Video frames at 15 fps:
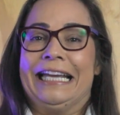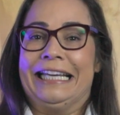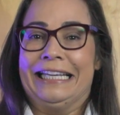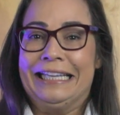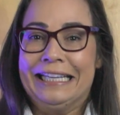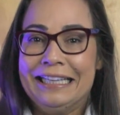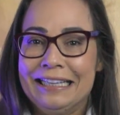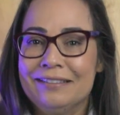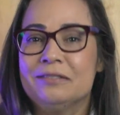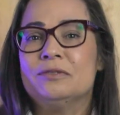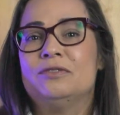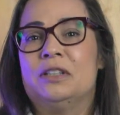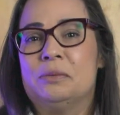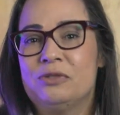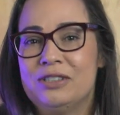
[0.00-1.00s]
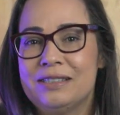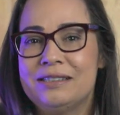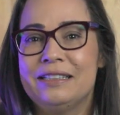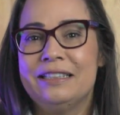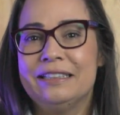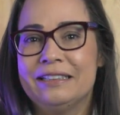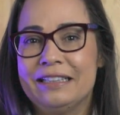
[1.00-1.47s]
E vamos
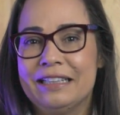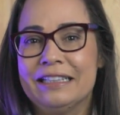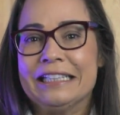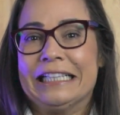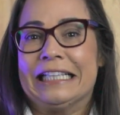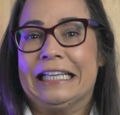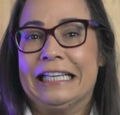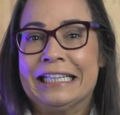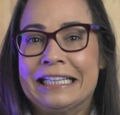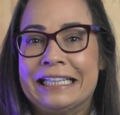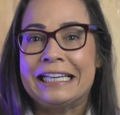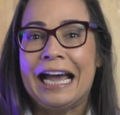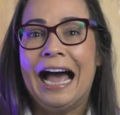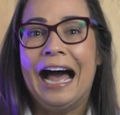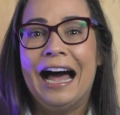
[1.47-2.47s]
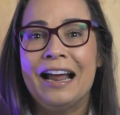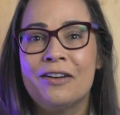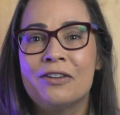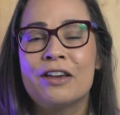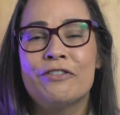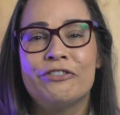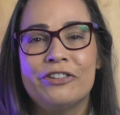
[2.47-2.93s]
dizer, né? Que
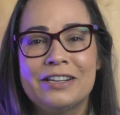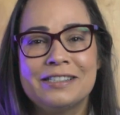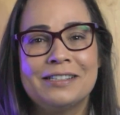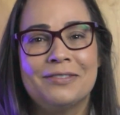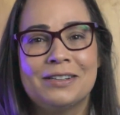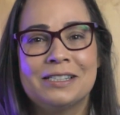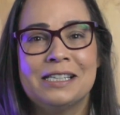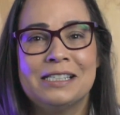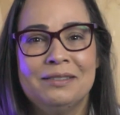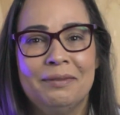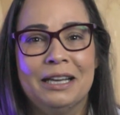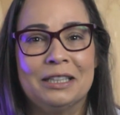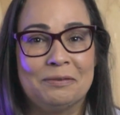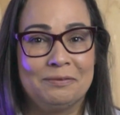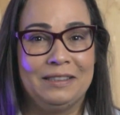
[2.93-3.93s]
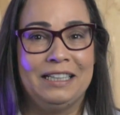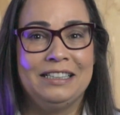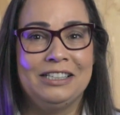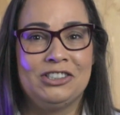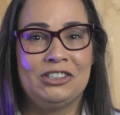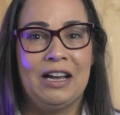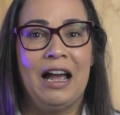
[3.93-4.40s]
caro que foi esse abastecimento para
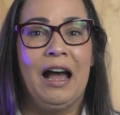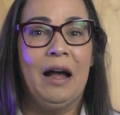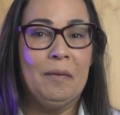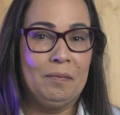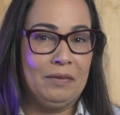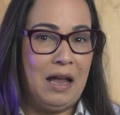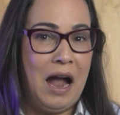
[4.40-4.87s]
deixar